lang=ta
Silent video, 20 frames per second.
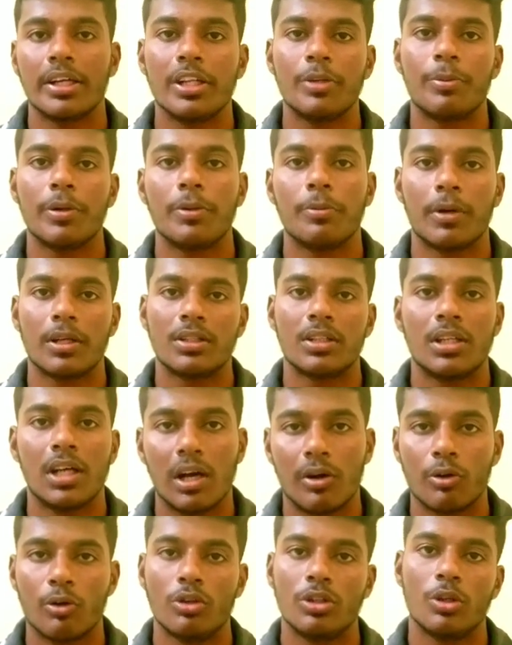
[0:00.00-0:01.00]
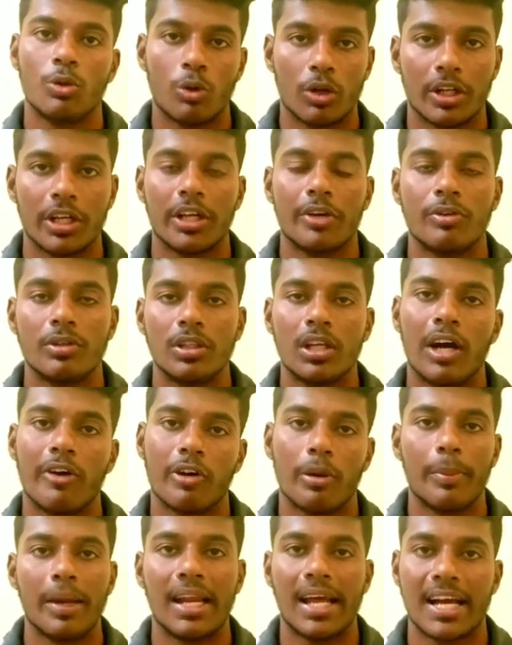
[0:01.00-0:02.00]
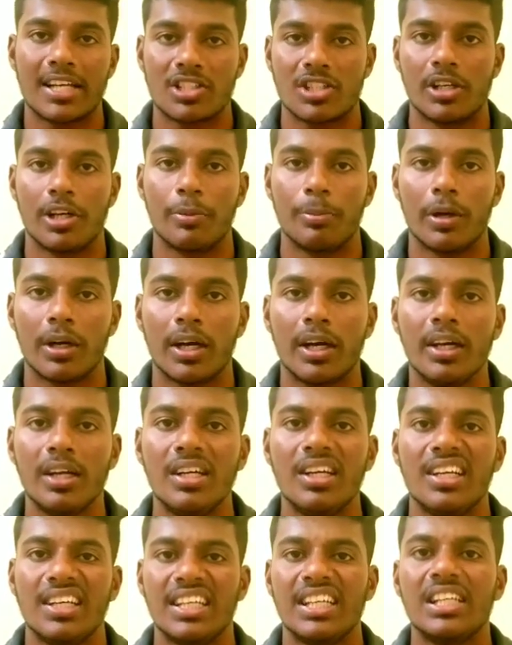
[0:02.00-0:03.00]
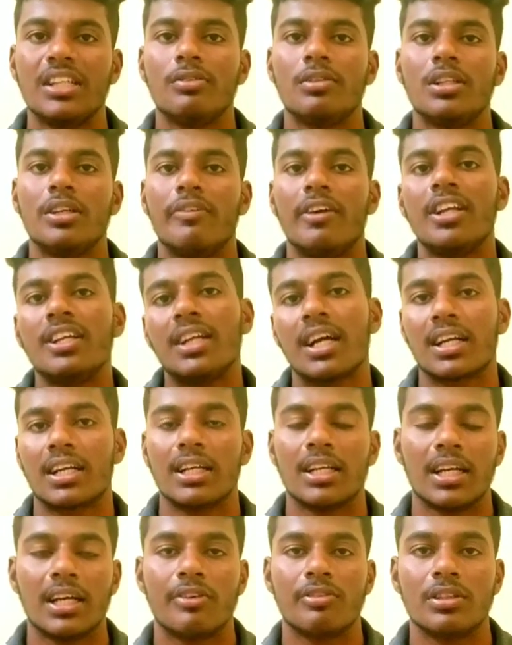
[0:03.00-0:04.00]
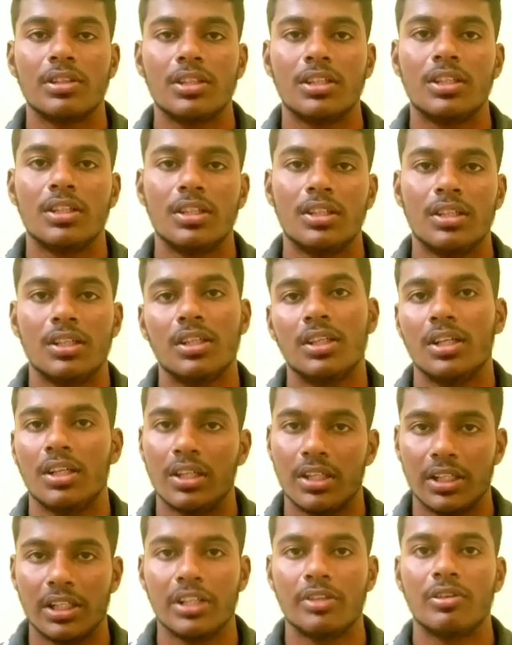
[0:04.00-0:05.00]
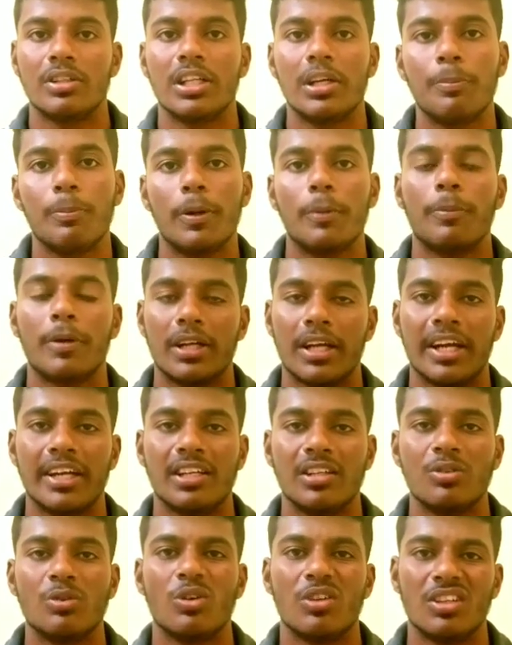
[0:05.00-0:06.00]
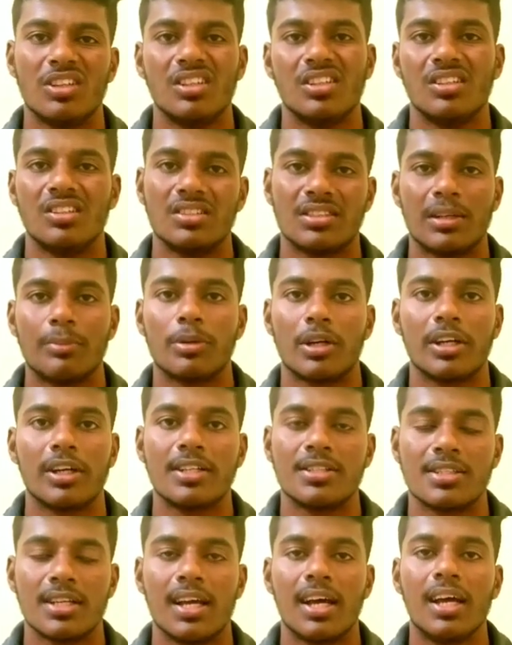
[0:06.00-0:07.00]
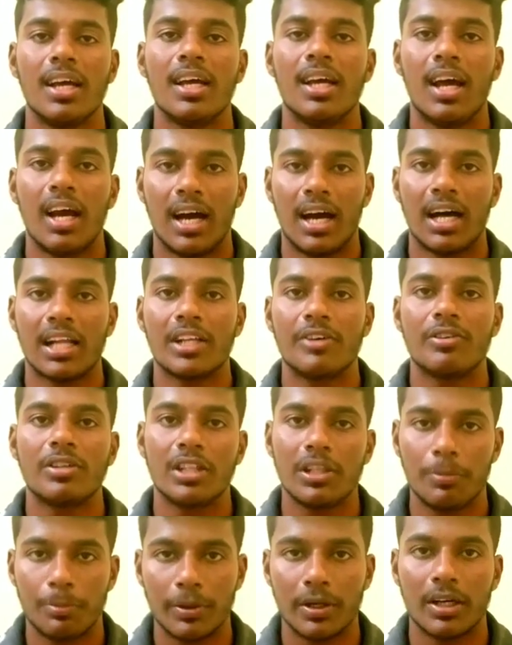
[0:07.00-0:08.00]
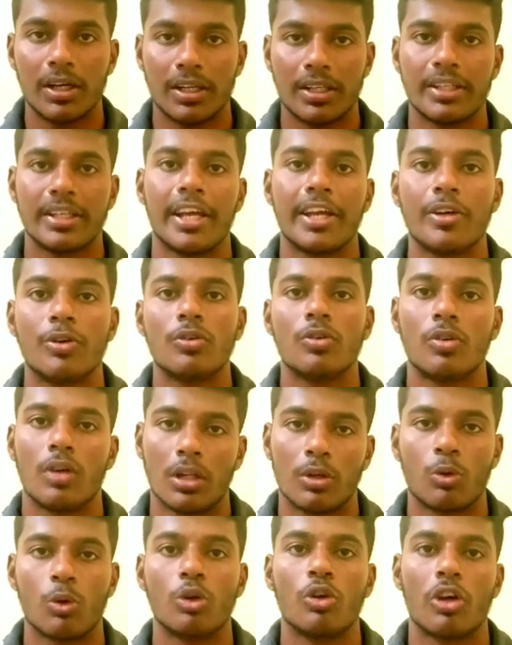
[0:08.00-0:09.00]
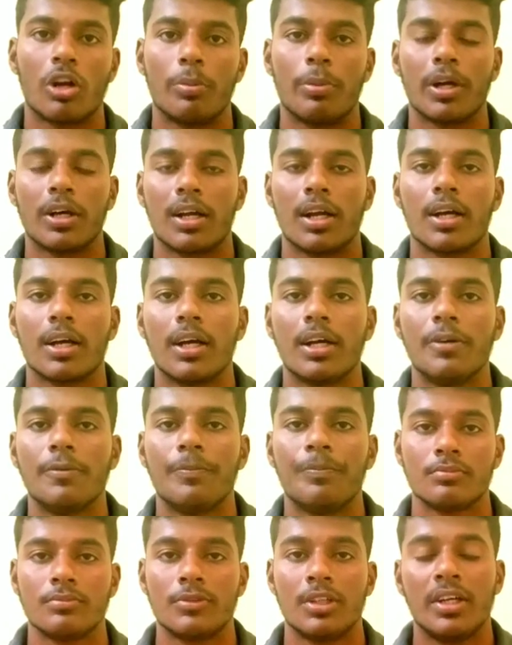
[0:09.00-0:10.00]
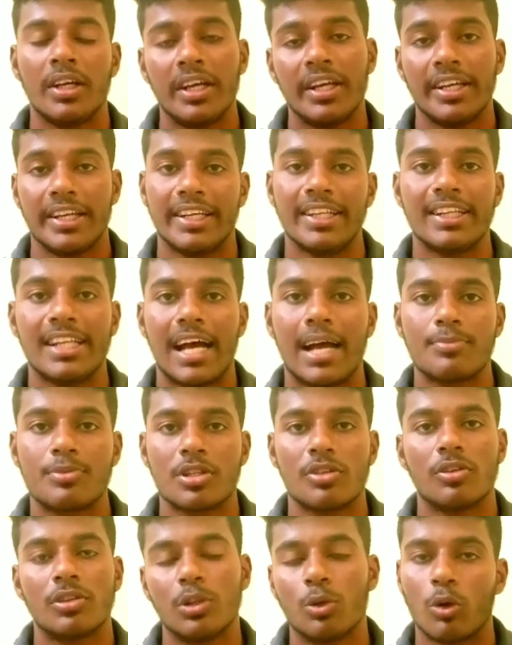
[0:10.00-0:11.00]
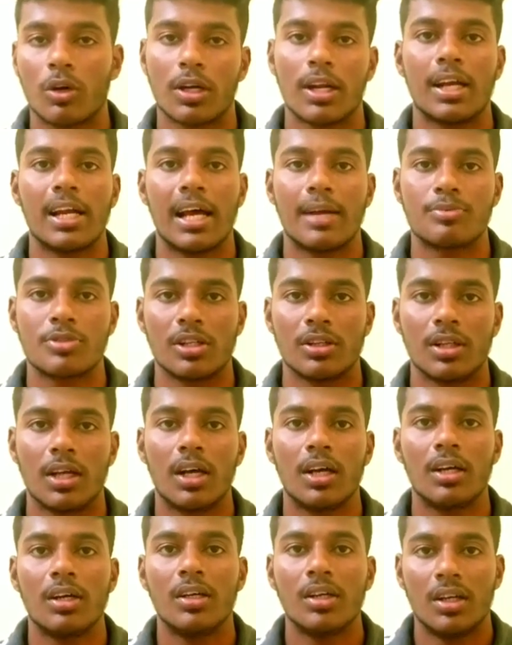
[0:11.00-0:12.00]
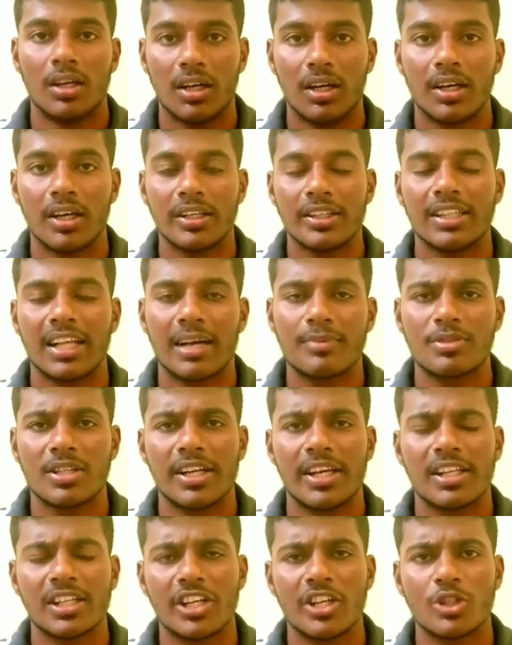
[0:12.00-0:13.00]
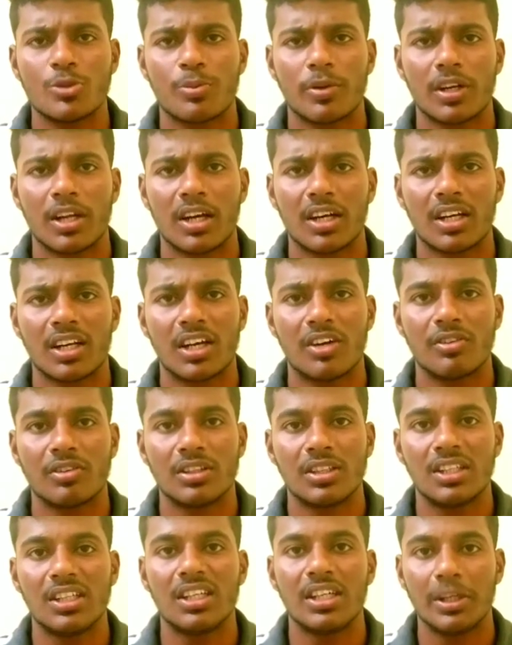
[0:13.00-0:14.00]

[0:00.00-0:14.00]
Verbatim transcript: இது பண்ணி பார்த்துட்டு அவங்க வந்து உடனே வந்து அவங்க மேலே ஆக்ஷன் எடுப்பாங்க இது வந்து வெளிநாட்டிலலாம் வந்து இது வந்து இம்ப்ளிமெண்ட் ஆகிட்டு ஒரு சம் கண்ட்ரிஸில் அதை வந்து இப்போ இங்கேயும் அதை கொண்டு வர பார்க்குறாங்க இந்த ஆப்ஷன் வந்து ஒரு நல்ல ஆப்ஷன் தான் இந்த ஆப்ஷன் எதுக்கு யூஸ் பண்ணுறாங்கன்னா வந்து